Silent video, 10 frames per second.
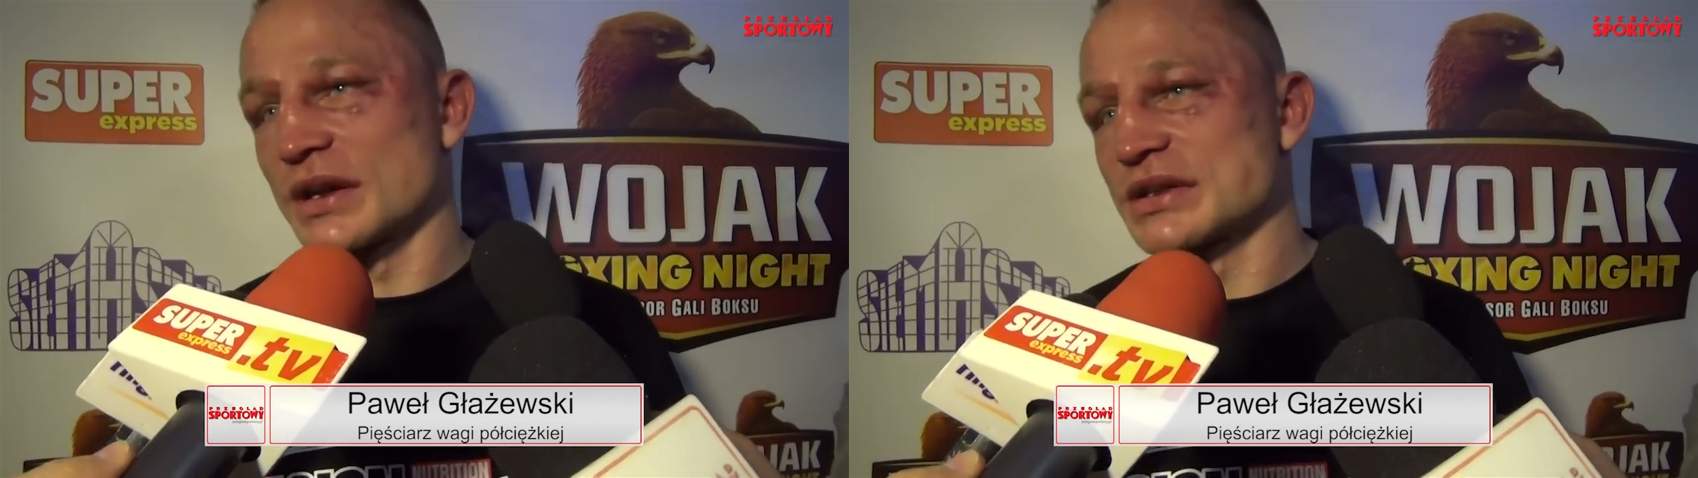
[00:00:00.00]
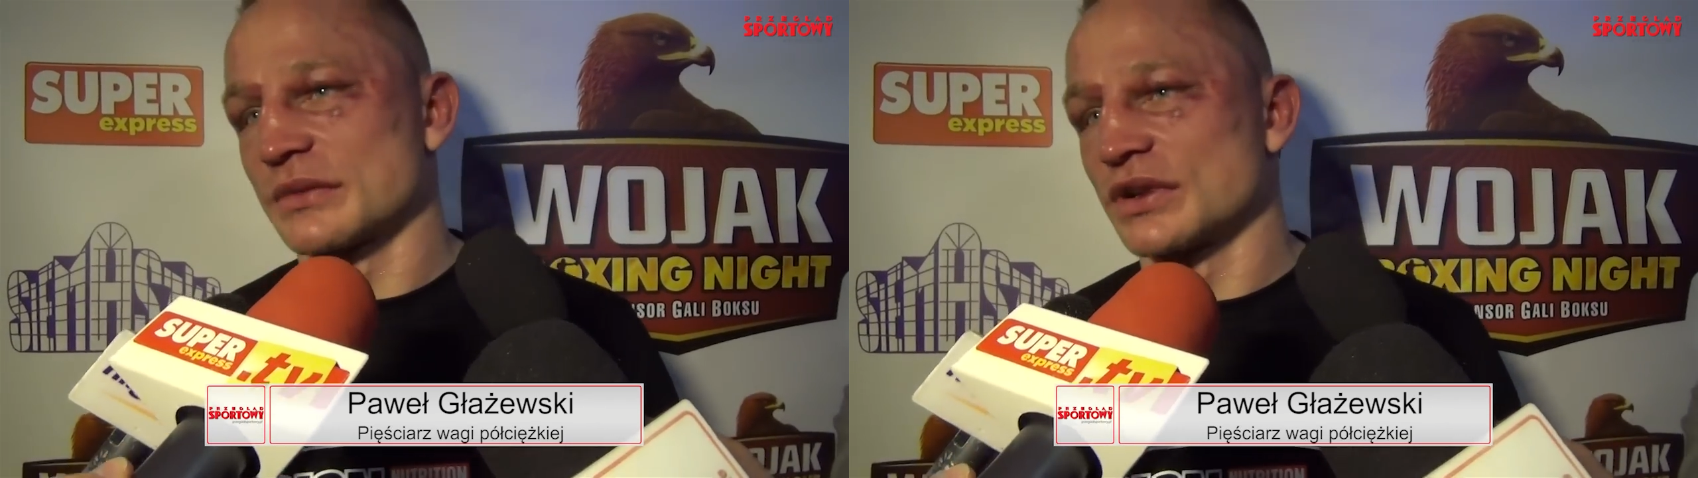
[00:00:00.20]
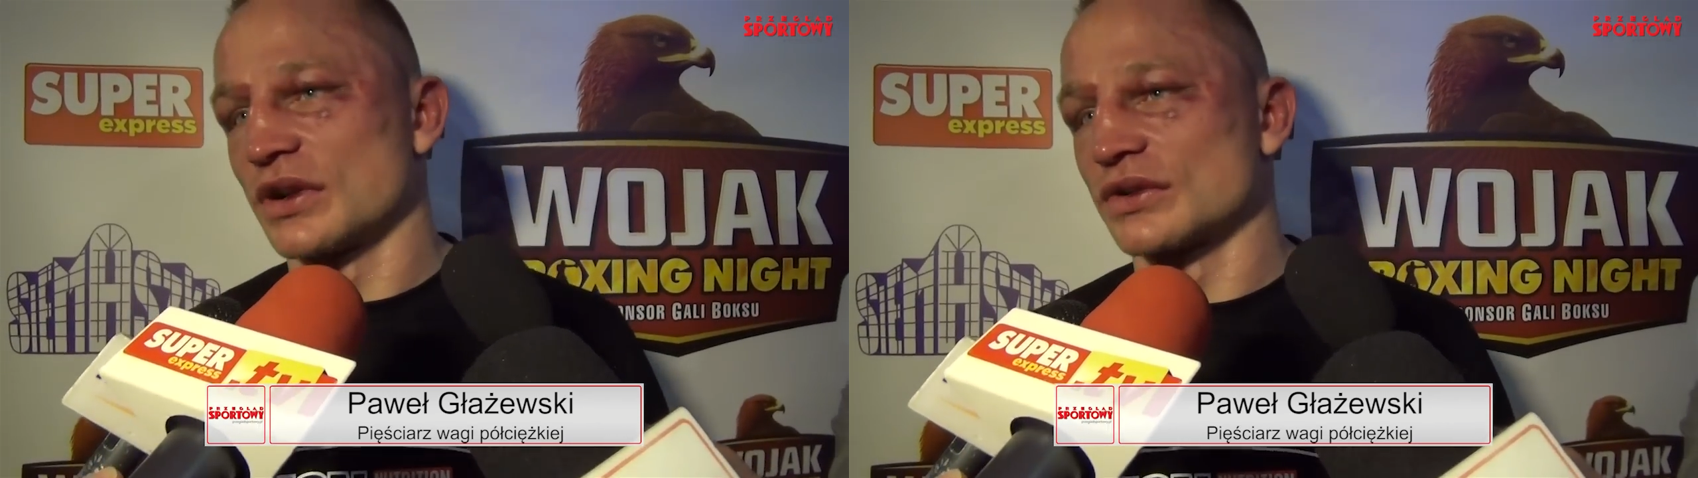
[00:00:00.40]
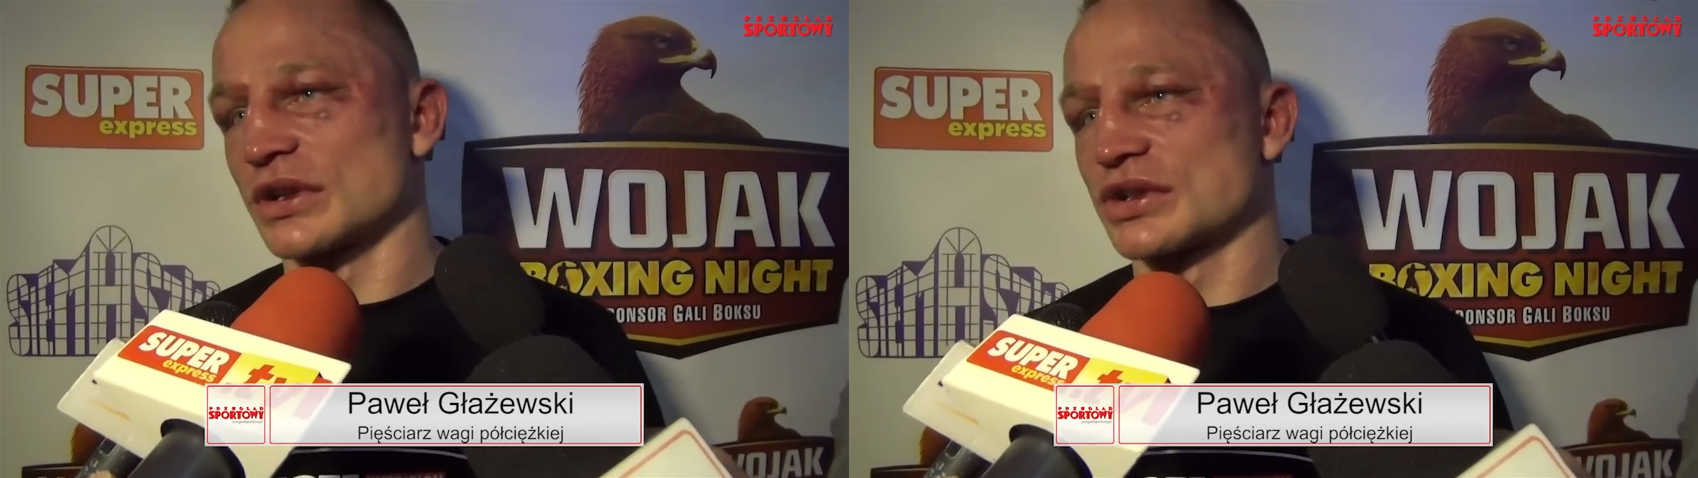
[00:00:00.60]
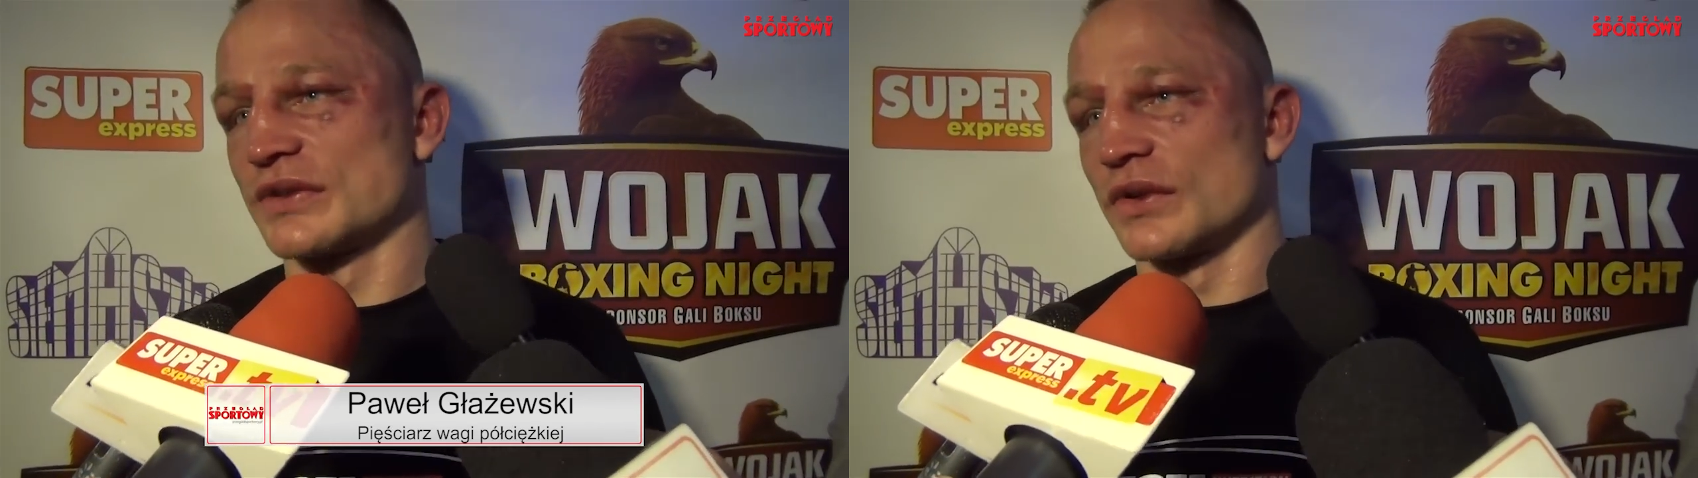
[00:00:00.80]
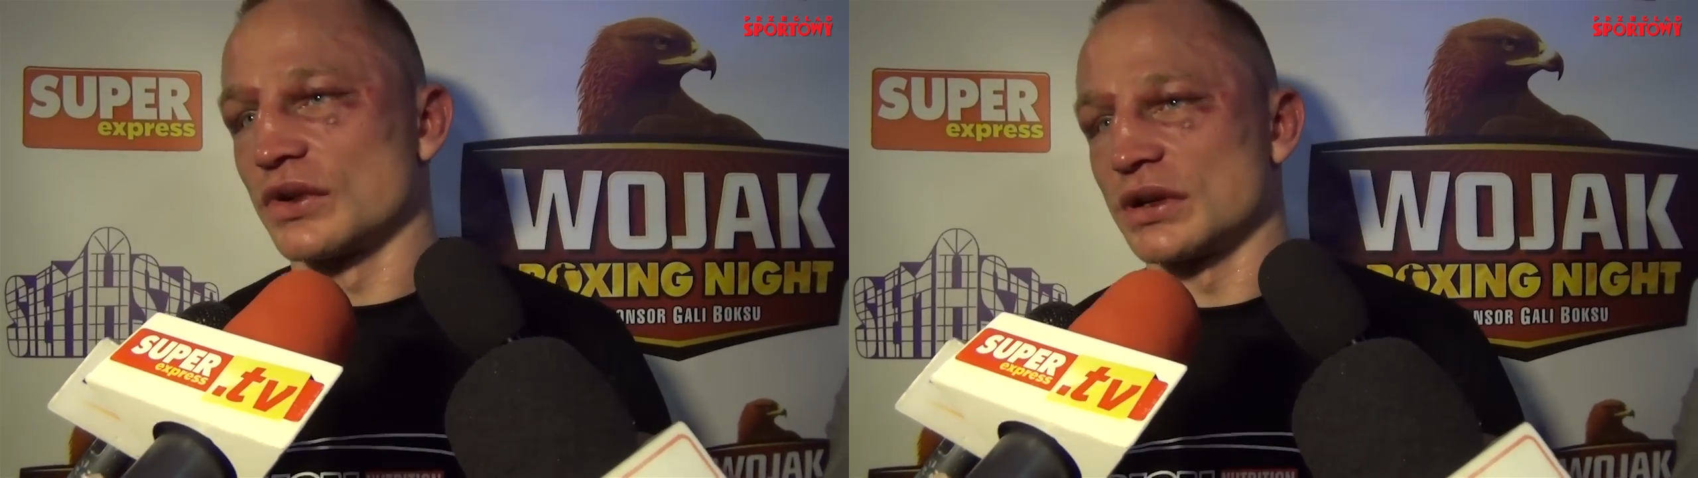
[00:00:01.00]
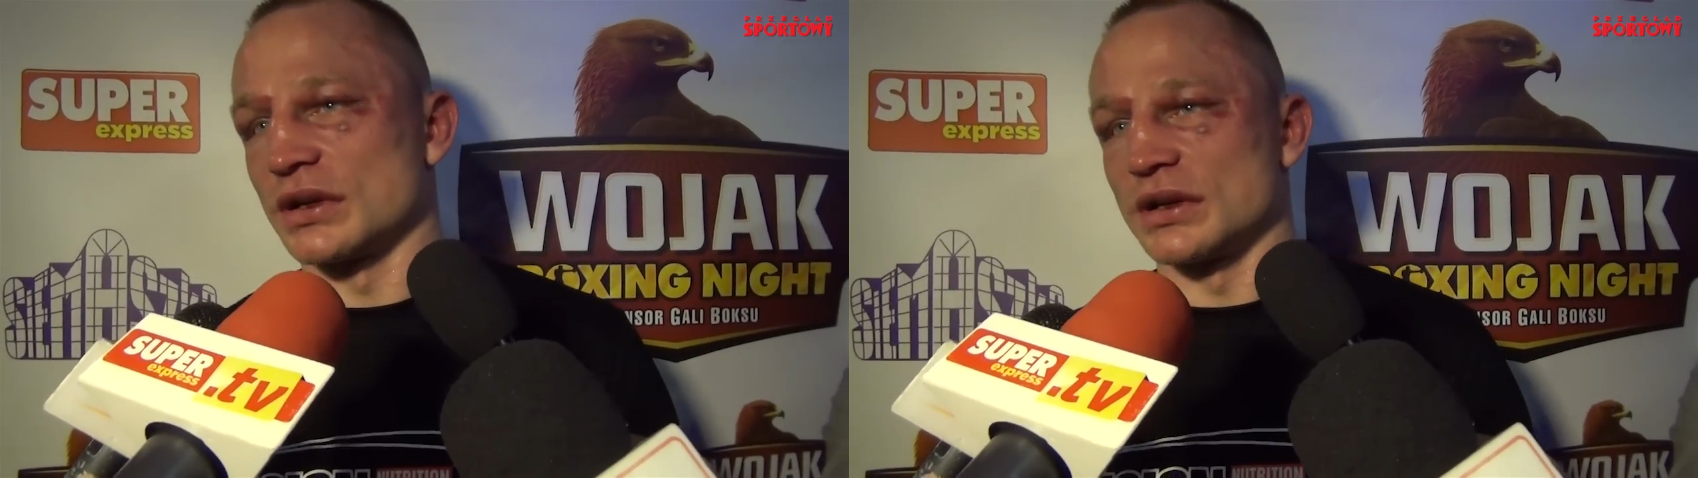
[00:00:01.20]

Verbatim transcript: jakichś tam tygodnia czy dwóch